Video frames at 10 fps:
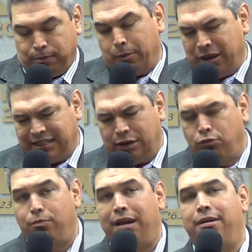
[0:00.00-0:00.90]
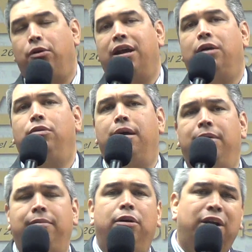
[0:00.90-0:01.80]
Vamos a hacer breve una
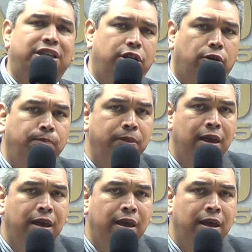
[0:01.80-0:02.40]
breve oración.